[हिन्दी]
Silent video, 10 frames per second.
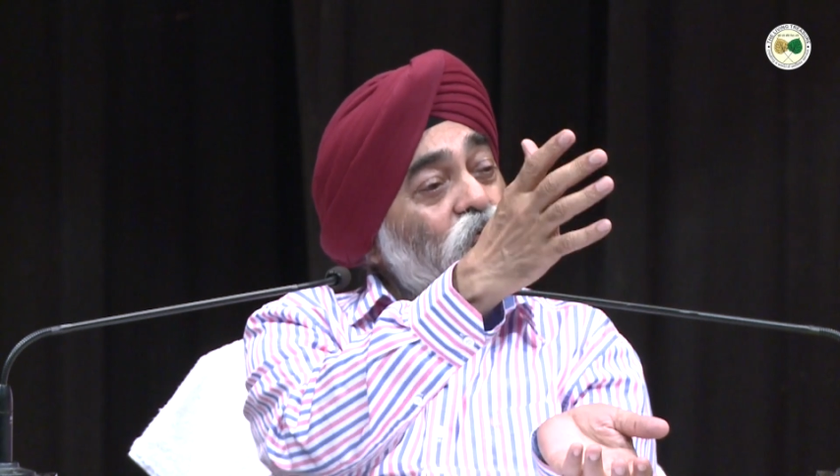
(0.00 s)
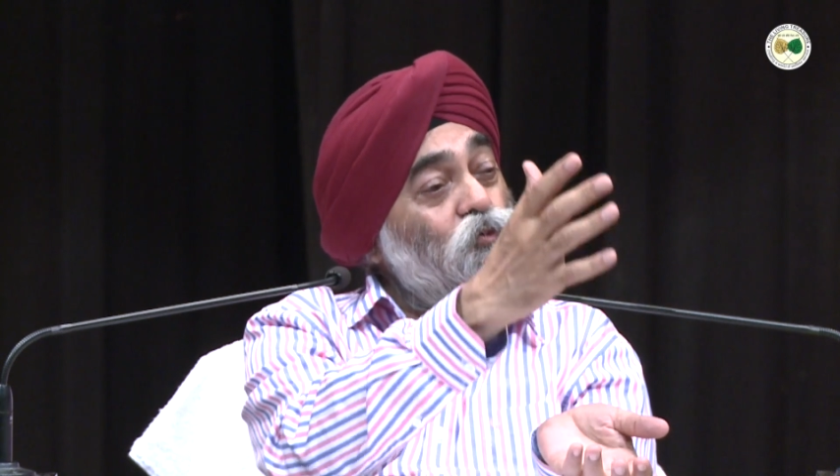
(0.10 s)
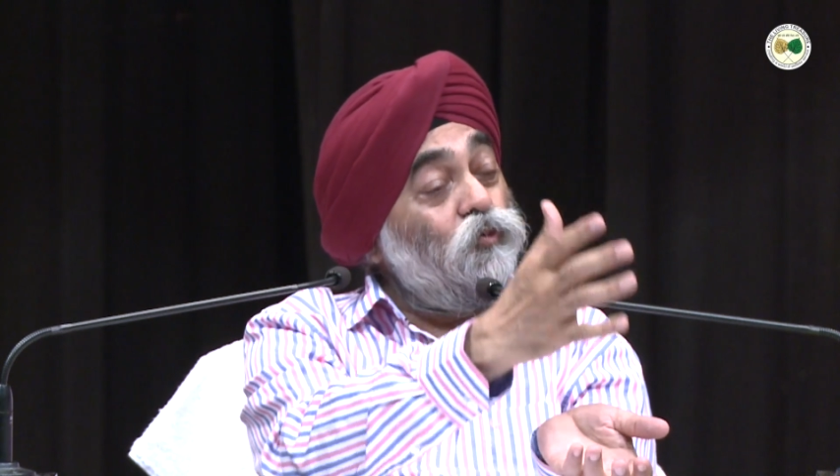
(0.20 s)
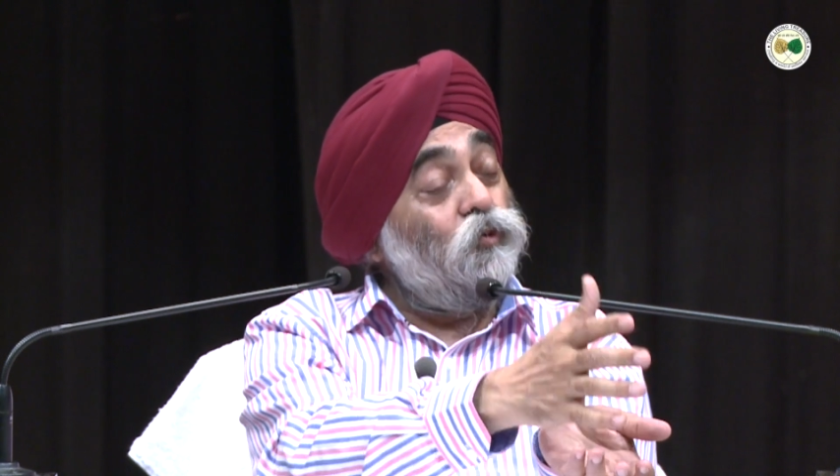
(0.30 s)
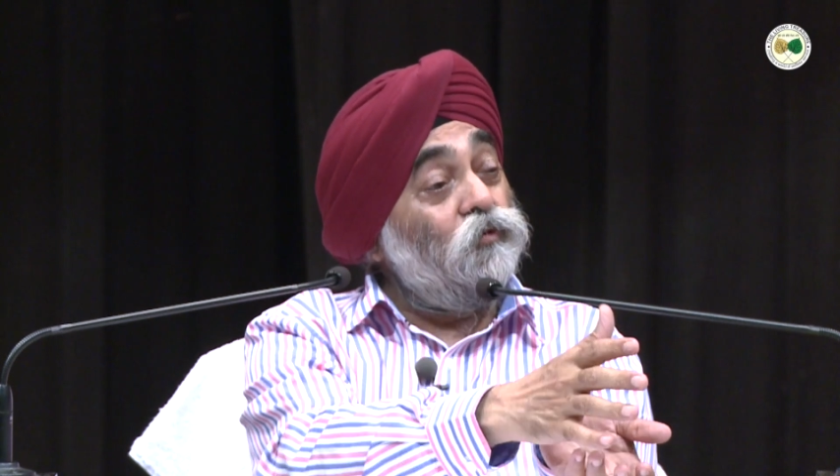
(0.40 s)

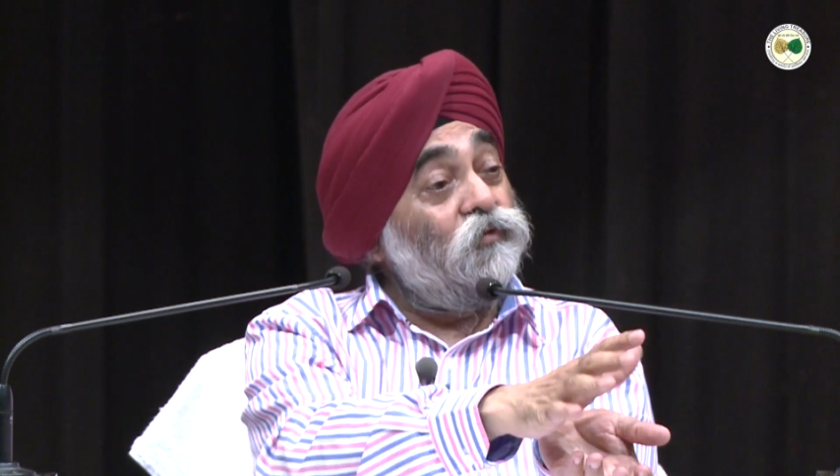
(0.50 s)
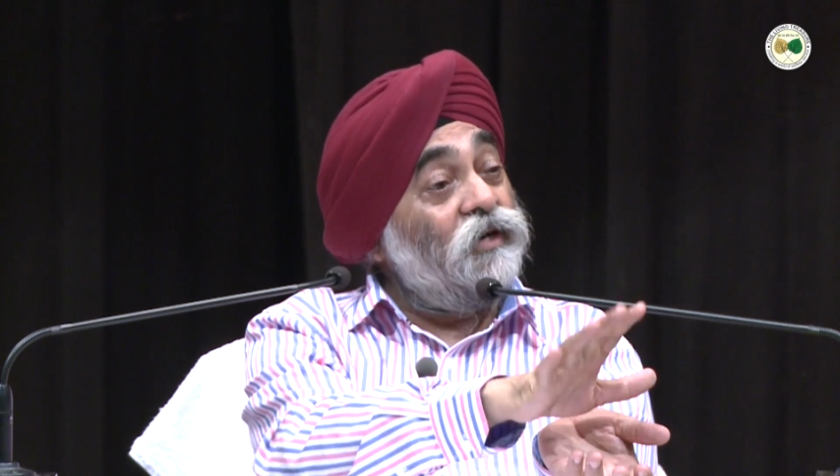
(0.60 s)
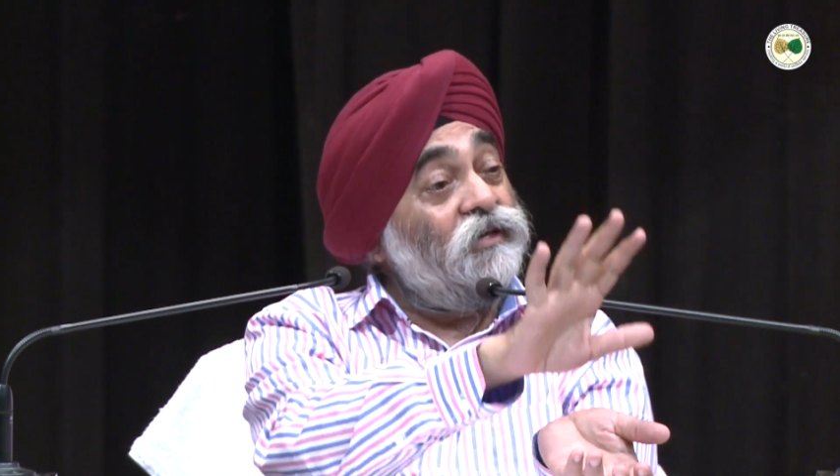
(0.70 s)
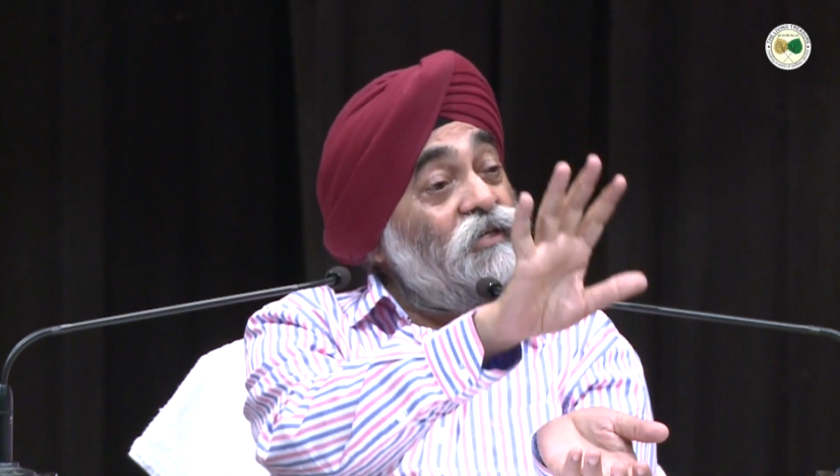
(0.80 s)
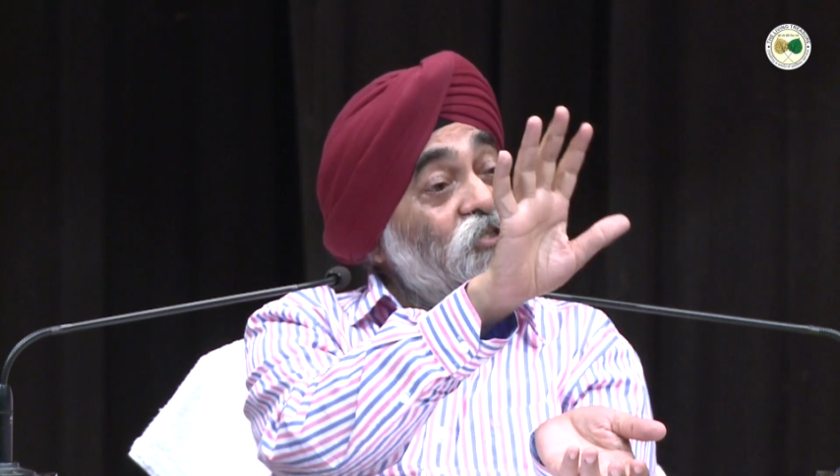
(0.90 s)
धूड़
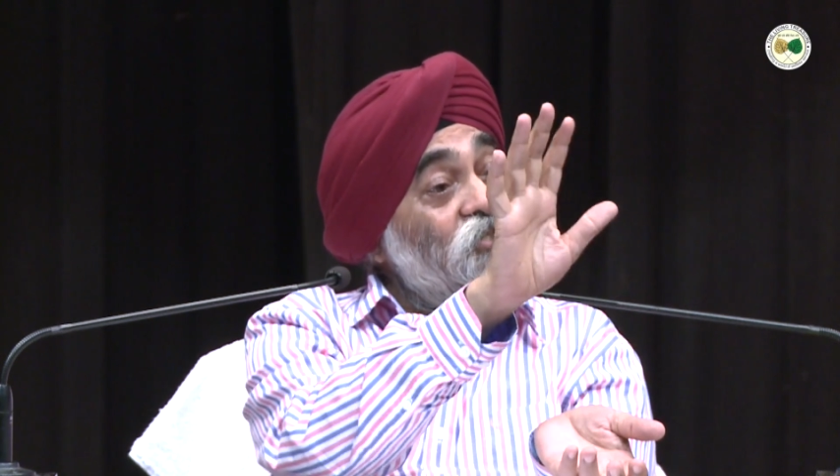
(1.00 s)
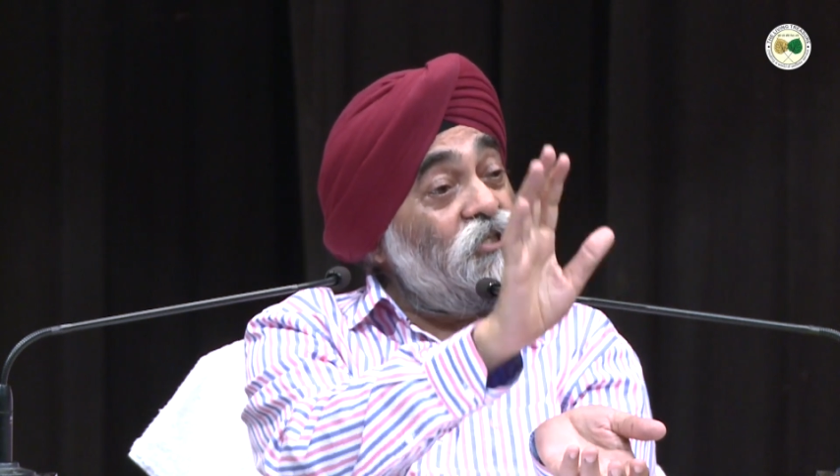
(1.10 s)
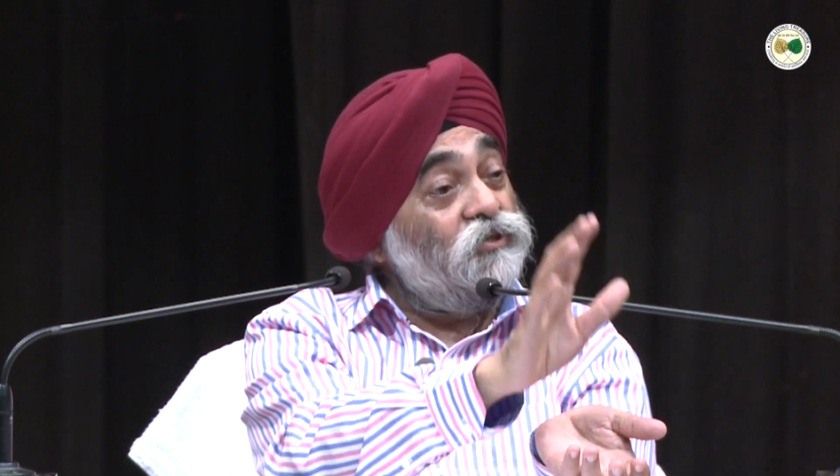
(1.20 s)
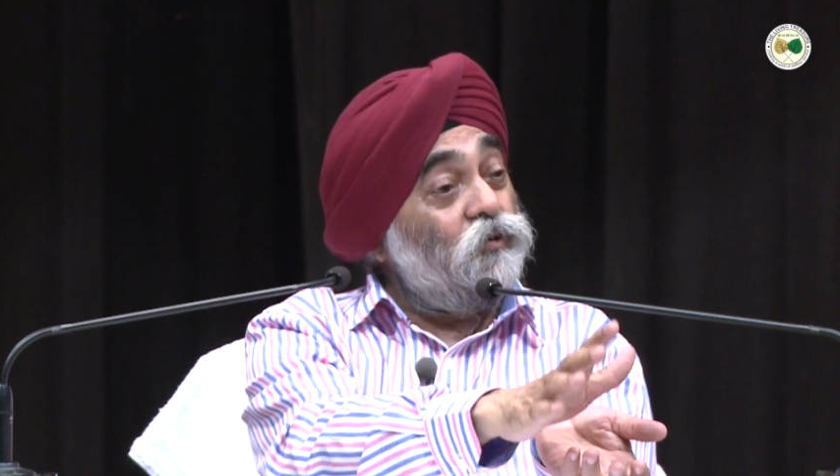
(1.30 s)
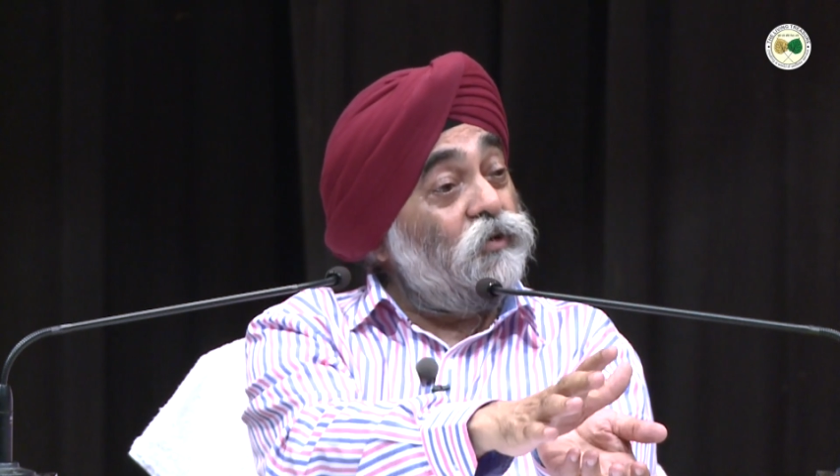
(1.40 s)
वर्गी
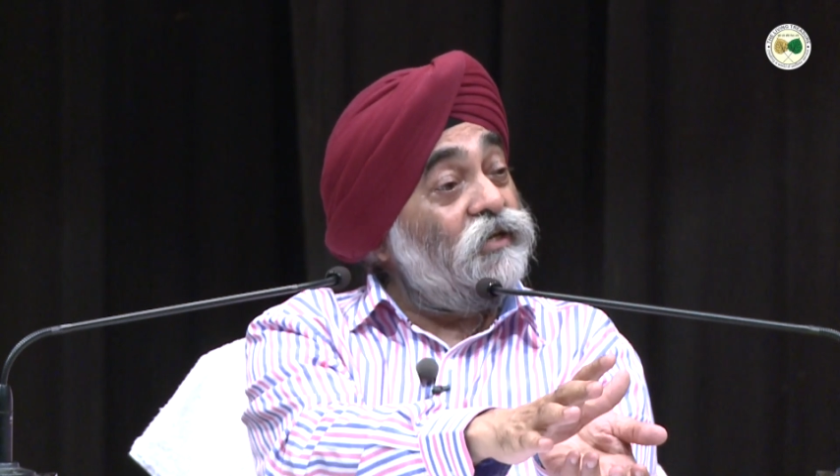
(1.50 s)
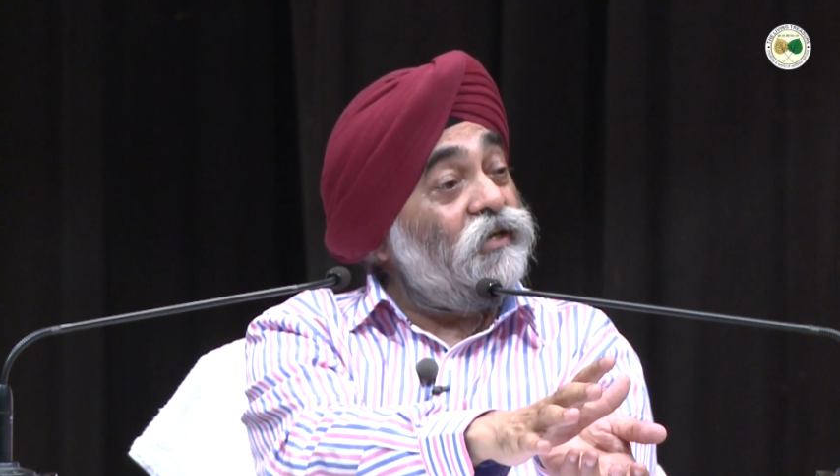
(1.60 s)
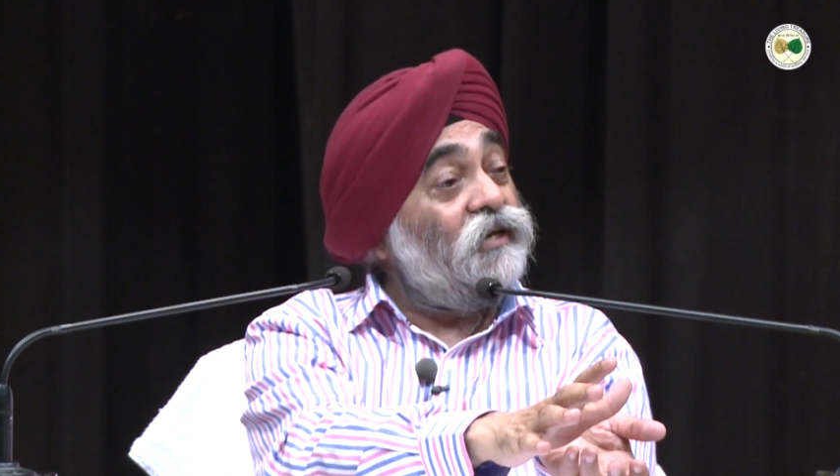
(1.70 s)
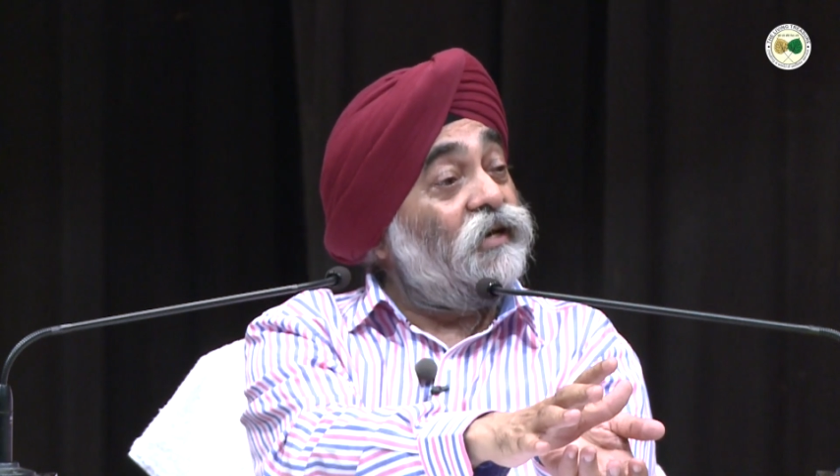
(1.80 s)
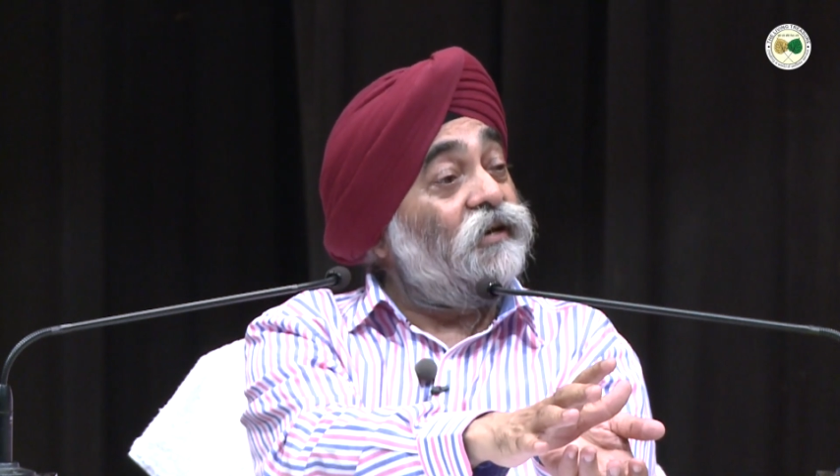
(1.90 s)
चीज़ कोई
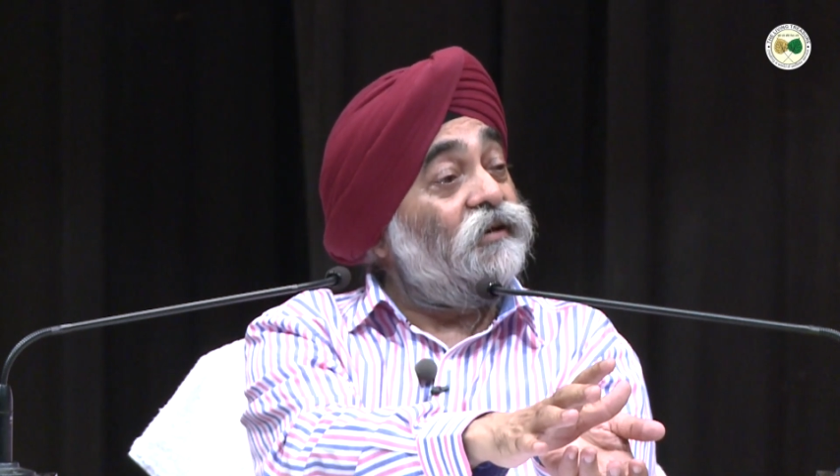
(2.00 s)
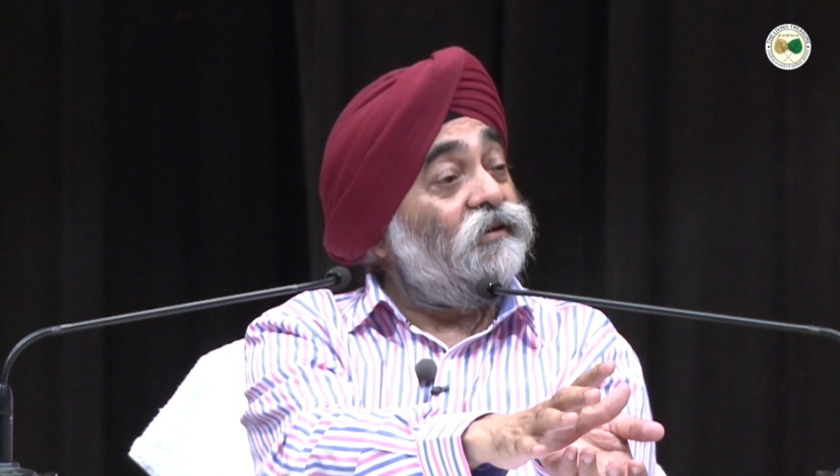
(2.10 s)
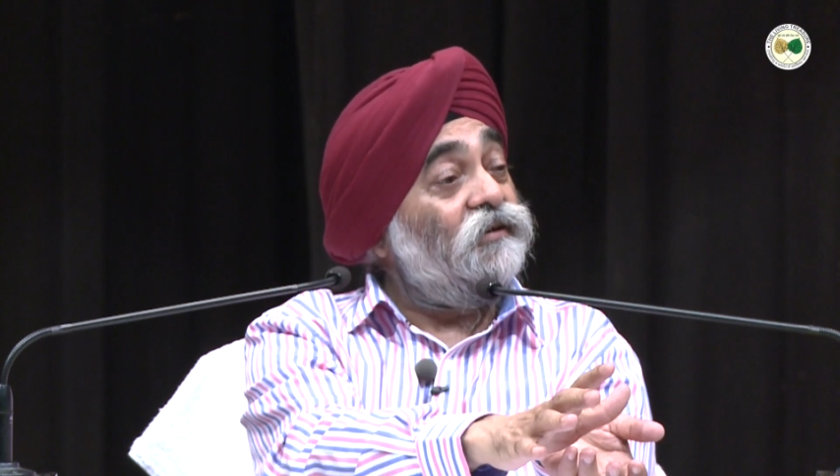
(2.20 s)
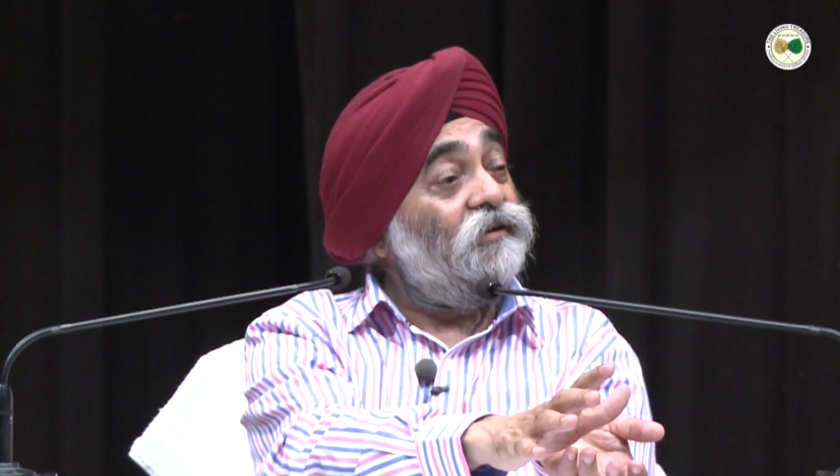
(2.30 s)
नहीं है